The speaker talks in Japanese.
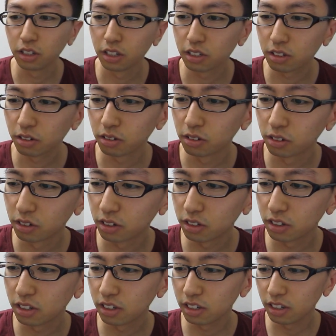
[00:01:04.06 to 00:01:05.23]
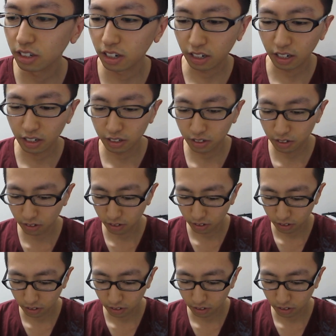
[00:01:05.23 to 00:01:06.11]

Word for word: ですこのシーラカンス